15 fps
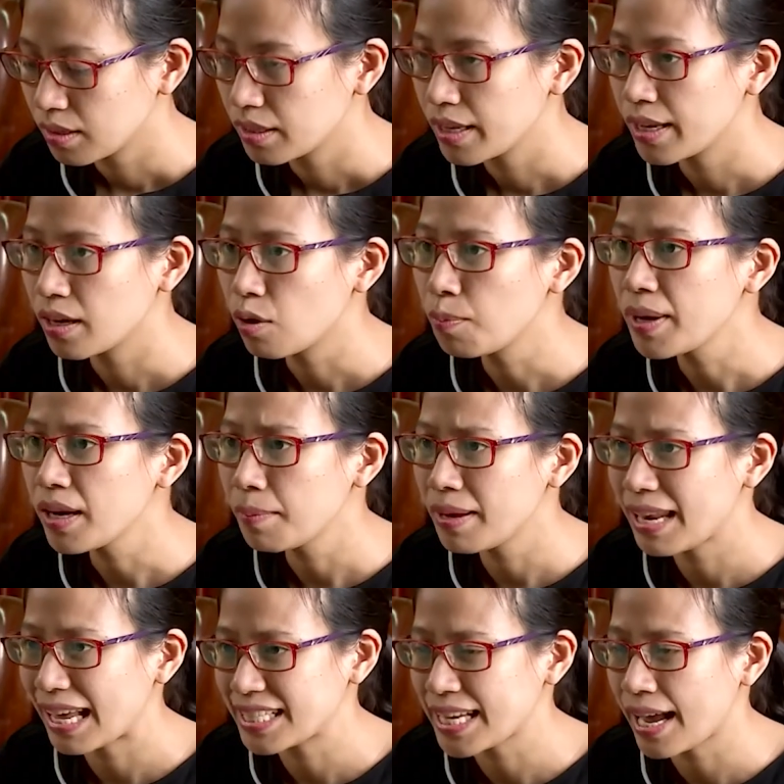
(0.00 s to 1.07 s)
thì không biết là bị
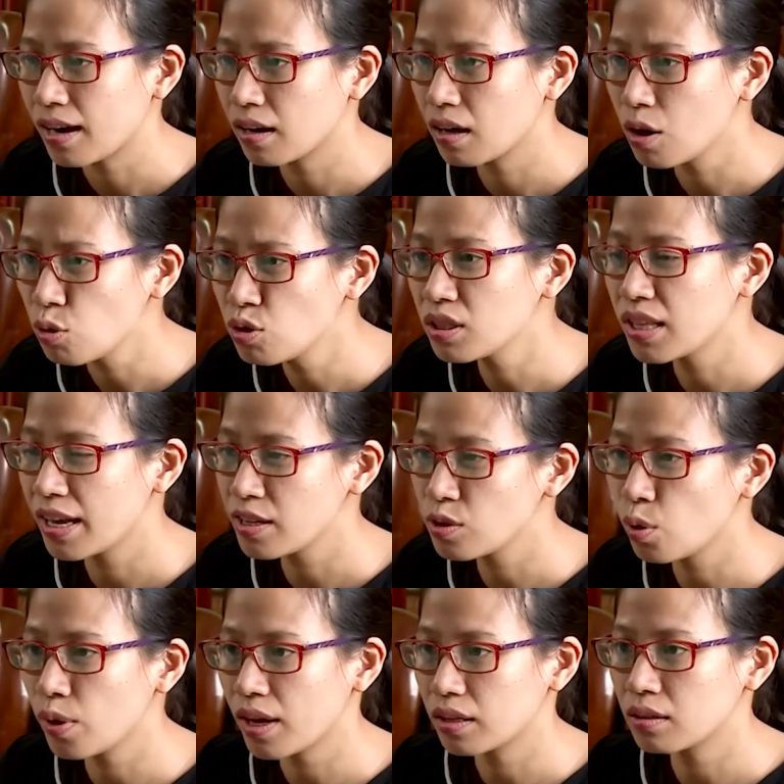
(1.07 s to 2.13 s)
đại tràng lâu như thế
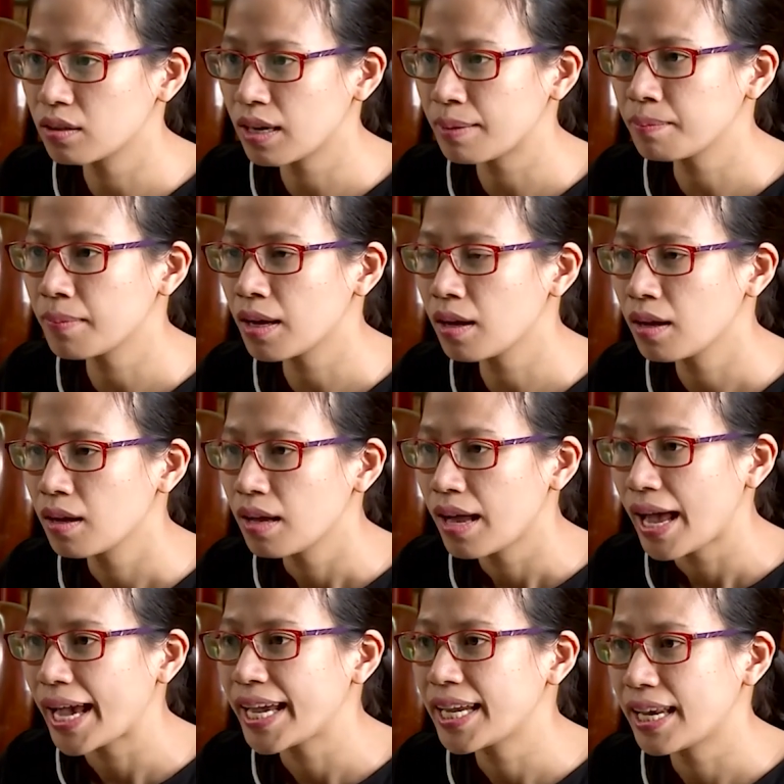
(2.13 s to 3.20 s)
rồi từ năm
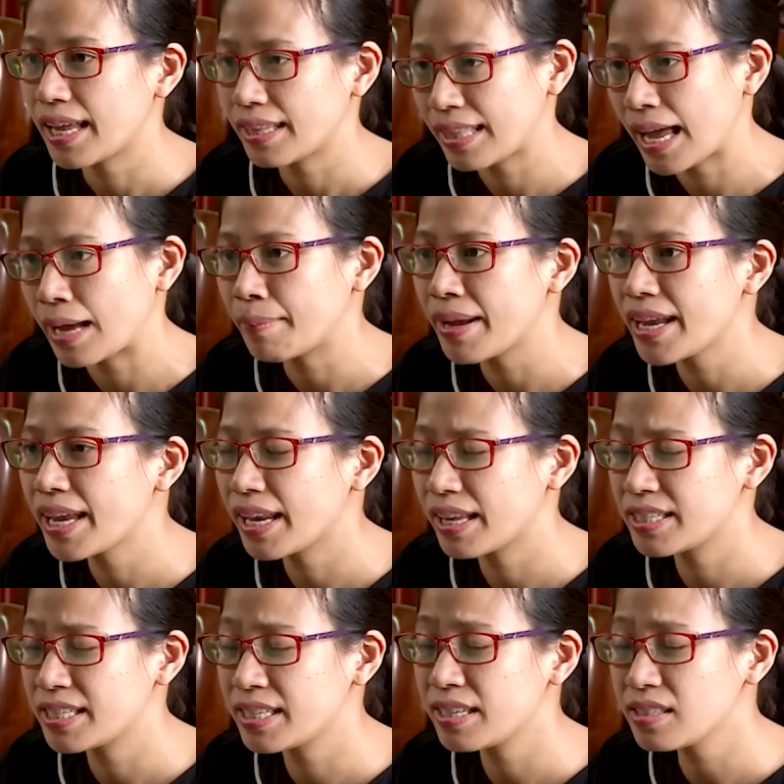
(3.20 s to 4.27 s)
2008 à,
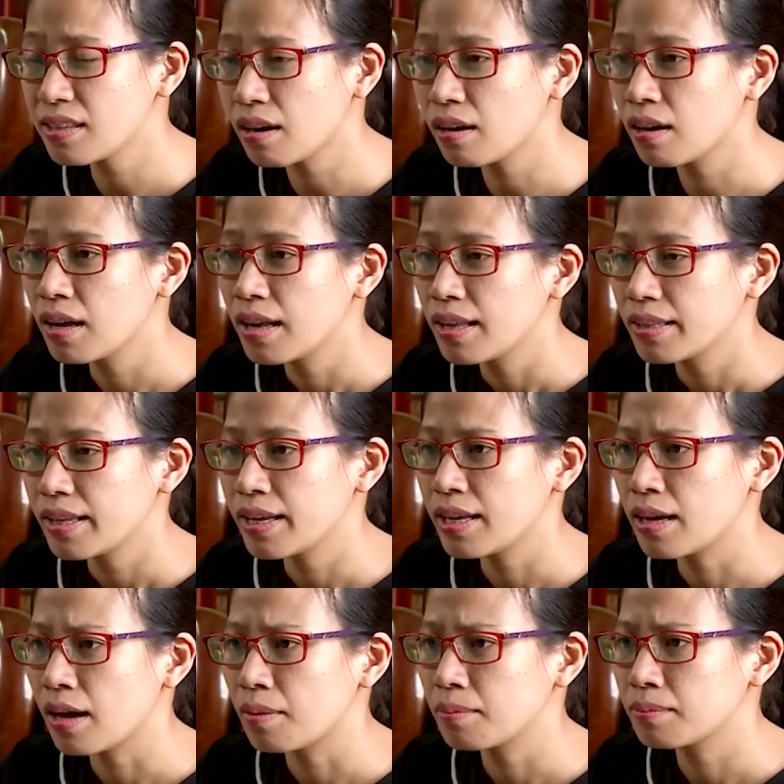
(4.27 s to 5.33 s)
2009 đến giờ
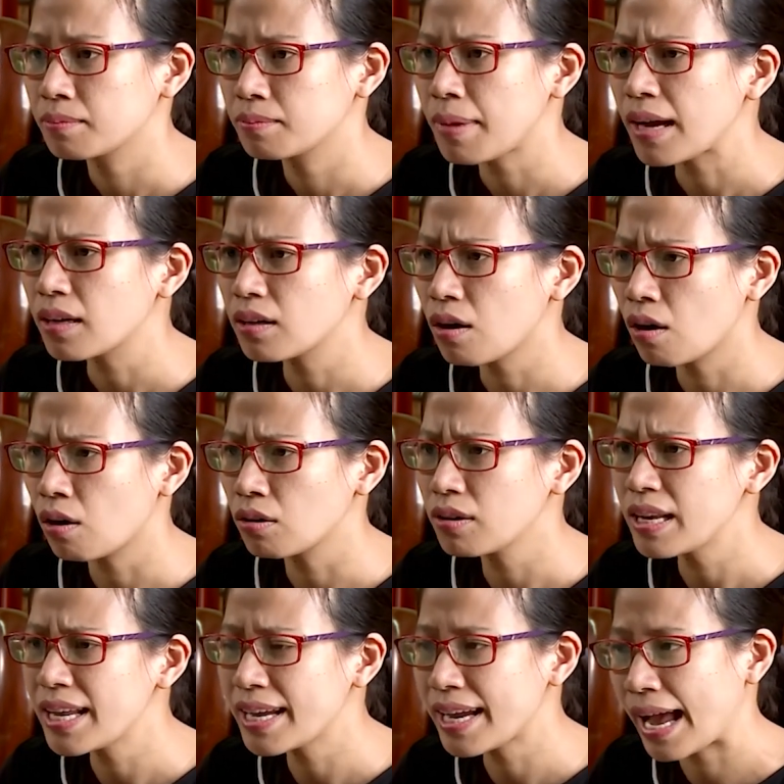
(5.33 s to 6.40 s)
thì à, bác có
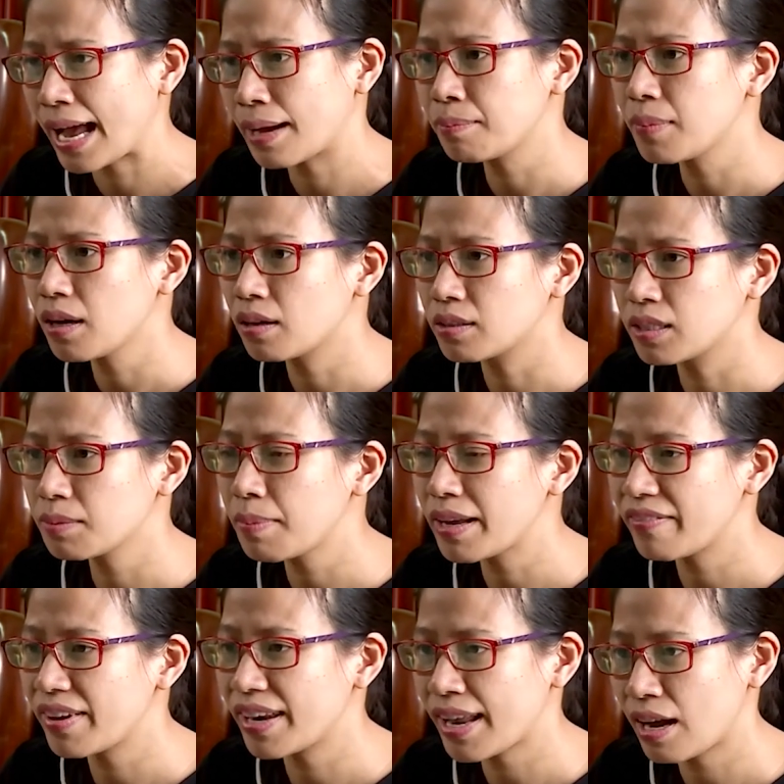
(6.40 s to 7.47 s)
đi khám ở những
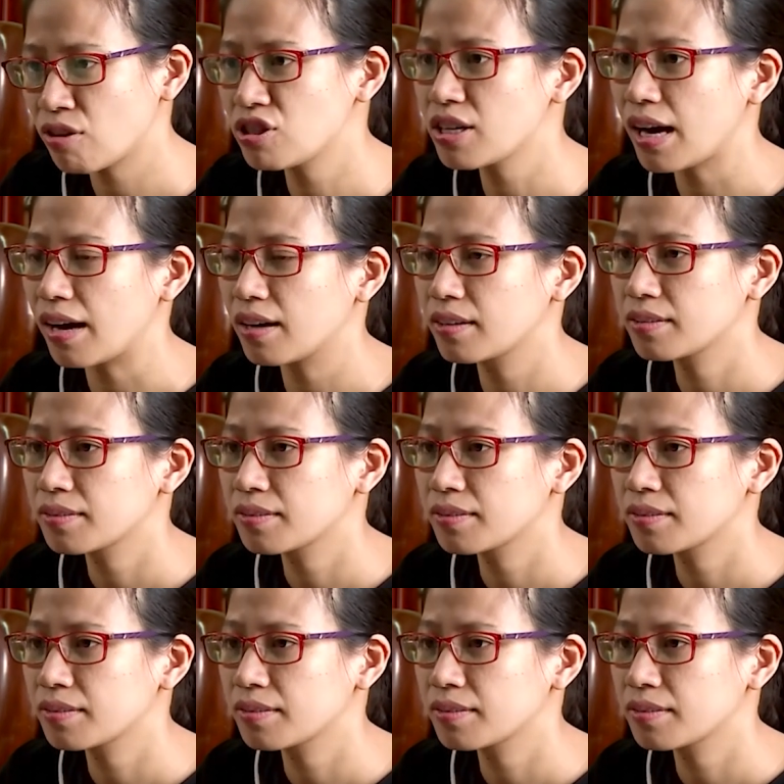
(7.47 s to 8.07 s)
bệnh viện nào chưa ạ?